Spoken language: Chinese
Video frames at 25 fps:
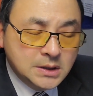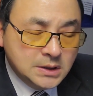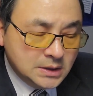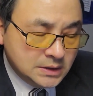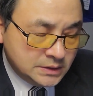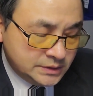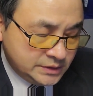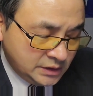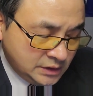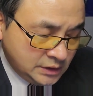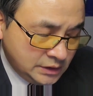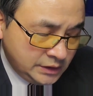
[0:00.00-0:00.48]

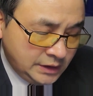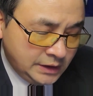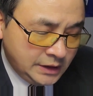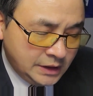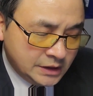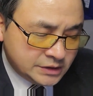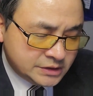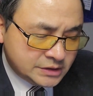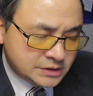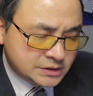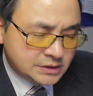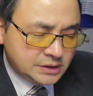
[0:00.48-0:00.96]
这个应
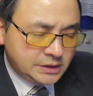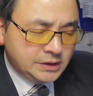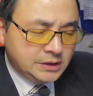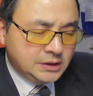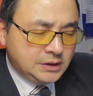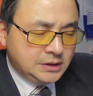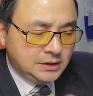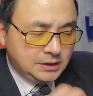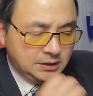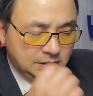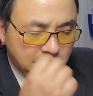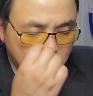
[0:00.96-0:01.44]
该是一
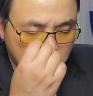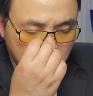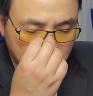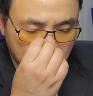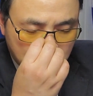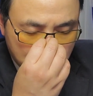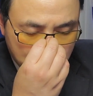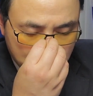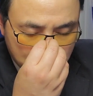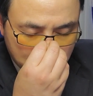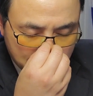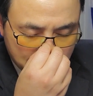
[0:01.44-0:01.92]

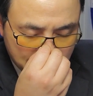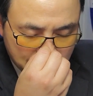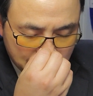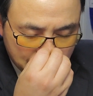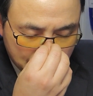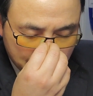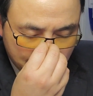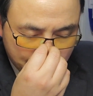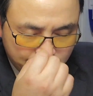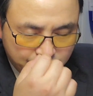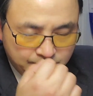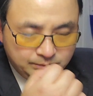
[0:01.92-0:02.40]
个
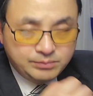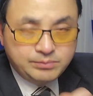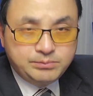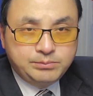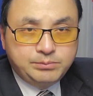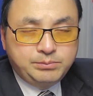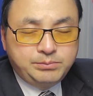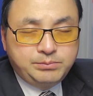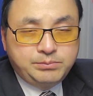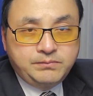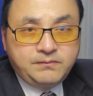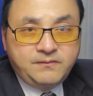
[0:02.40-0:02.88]
呃
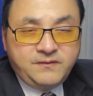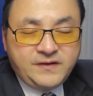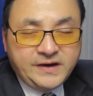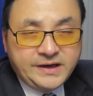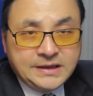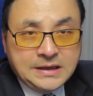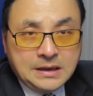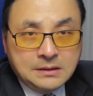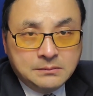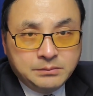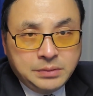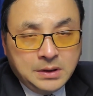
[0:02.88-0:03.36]
非
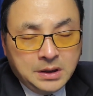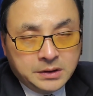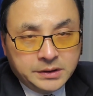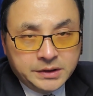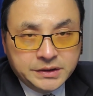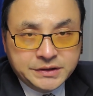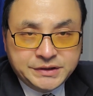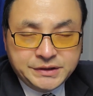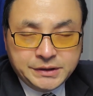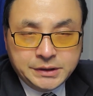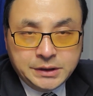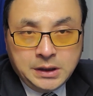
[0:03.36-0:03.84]
常不好的
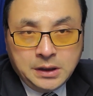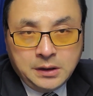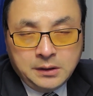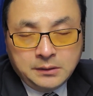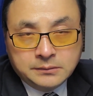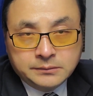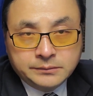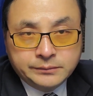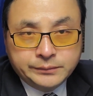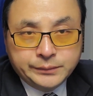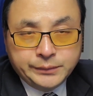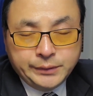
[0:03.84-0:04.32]
信号，
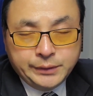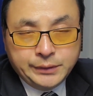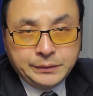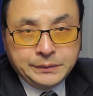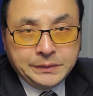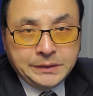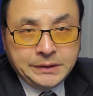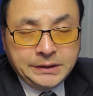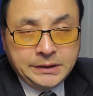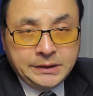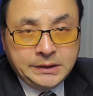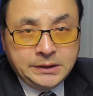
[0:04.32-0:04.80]
因
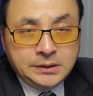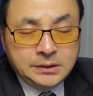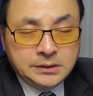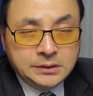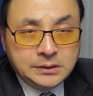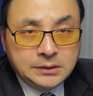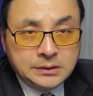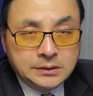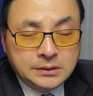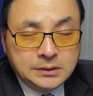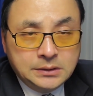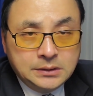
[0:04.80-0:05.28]
为
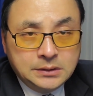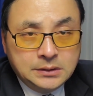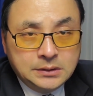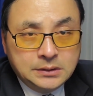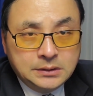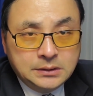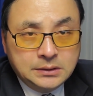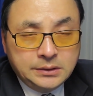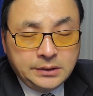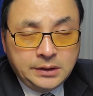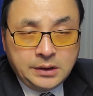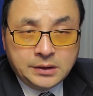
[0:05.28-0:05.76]

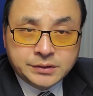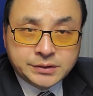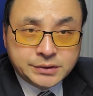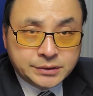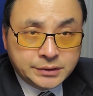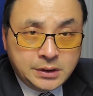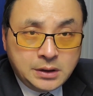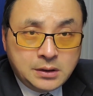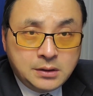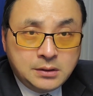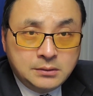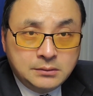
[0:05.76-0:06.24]
你要知
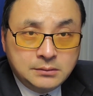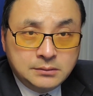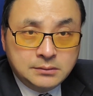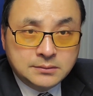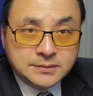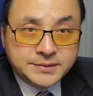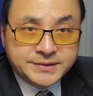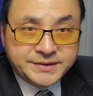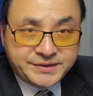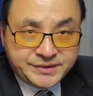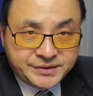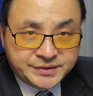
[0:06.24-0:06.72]
道
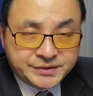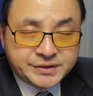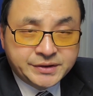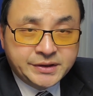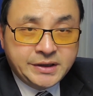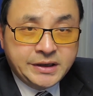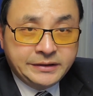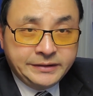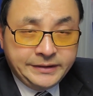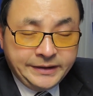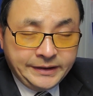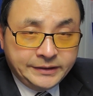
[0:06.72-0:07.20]
四十
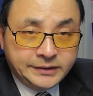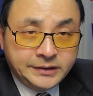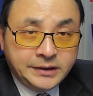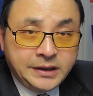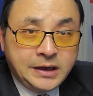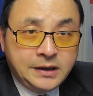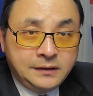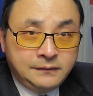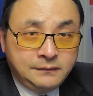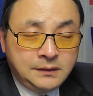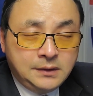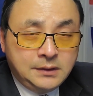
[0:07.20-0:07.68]
年改革
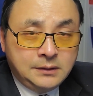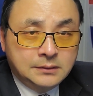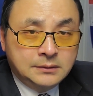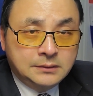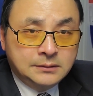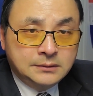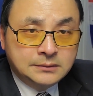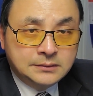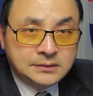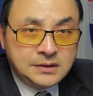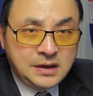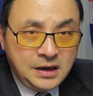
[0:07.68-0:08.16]
开放
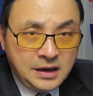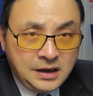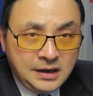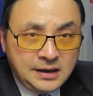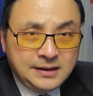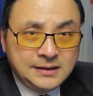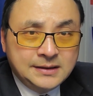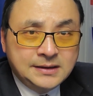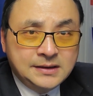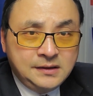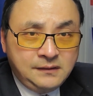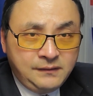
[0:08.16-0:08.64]
它
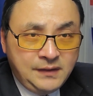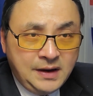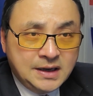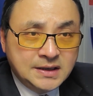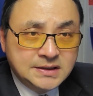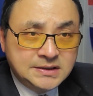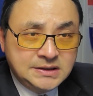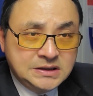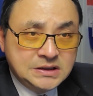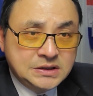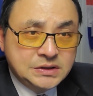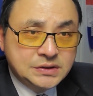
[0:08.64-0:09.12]
合法
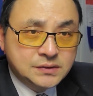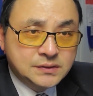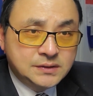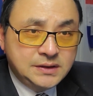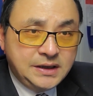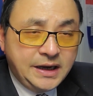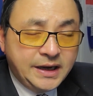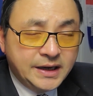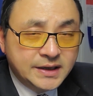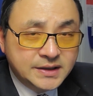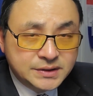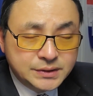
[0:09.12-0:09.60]
性就
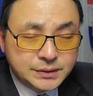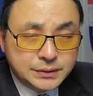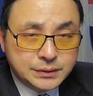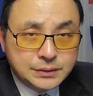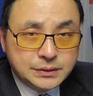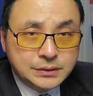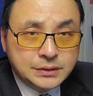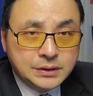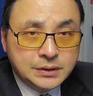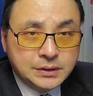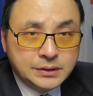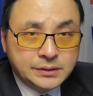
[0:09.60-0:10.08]
来自
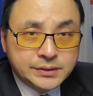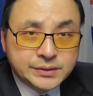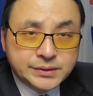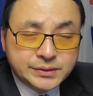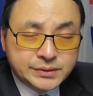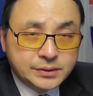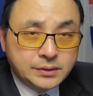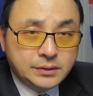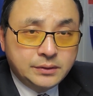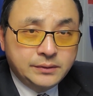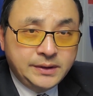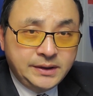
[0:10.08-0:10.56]
于
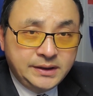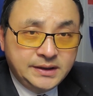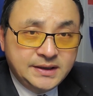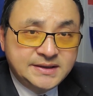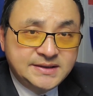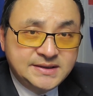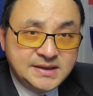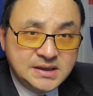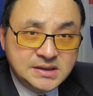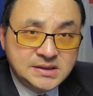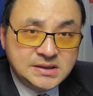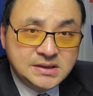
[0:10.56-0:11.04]
所谓的
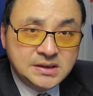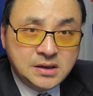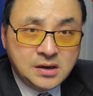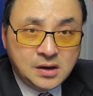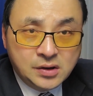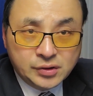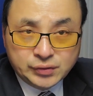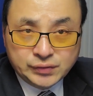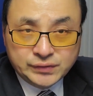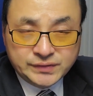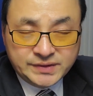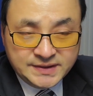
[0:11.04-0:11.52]
经济
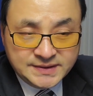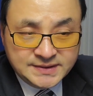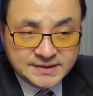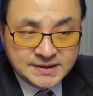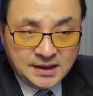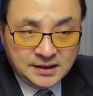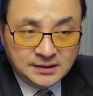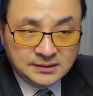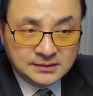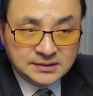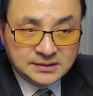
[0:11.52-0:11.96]
高速增长，